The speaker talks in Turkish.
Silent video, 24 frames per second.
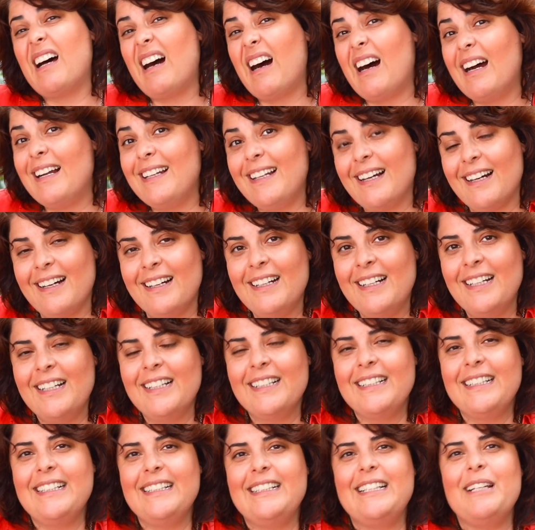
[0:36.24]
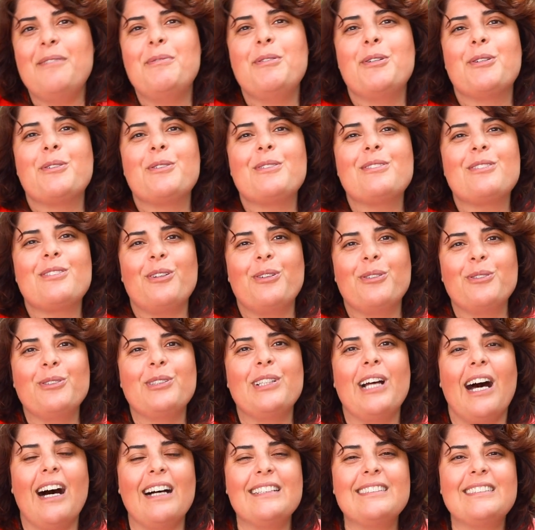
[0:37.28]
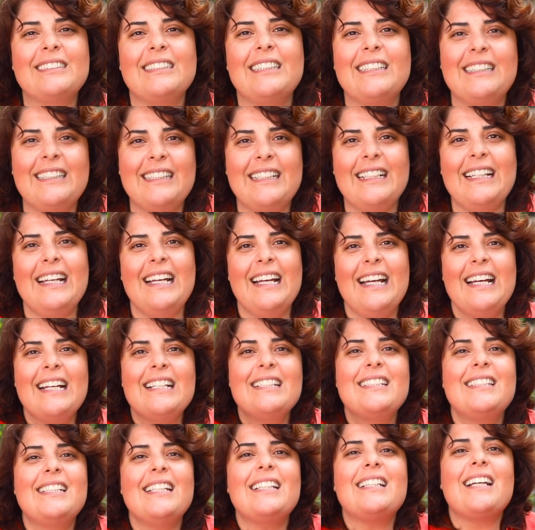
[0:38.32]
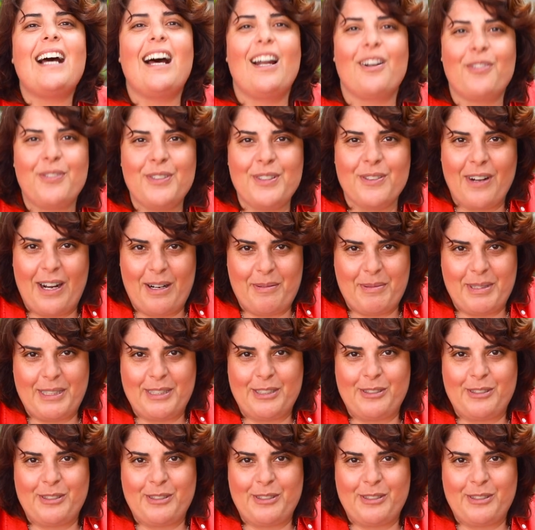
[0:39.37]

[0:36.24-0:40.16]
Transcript: da hala gidemiyoruz. Onun hasretiyle size tarifini vermek